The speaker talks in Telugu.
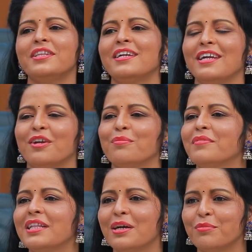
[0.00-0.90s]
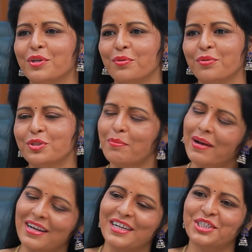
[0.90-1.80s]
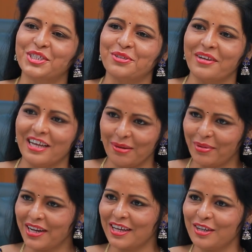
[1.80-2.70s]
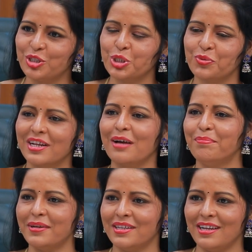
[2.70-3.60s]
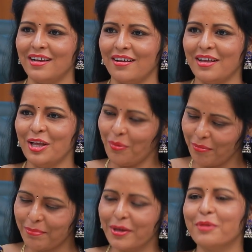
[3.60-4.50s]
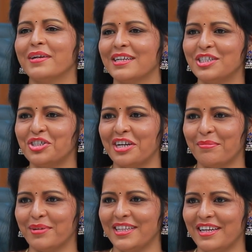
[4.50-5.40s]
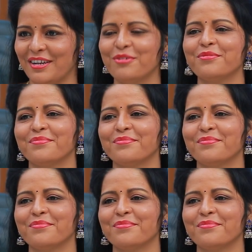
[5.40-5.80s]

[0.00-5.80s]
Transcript: సుధీర్ రెడ్డి గారు ముందుగా మీకు శుభాకాంక్షలు ఎల్బీ నగర్ నియోజకవర్గ అభ్యర్థిగా మీ పేరు ప్రకటించిన నేపథ్యంలో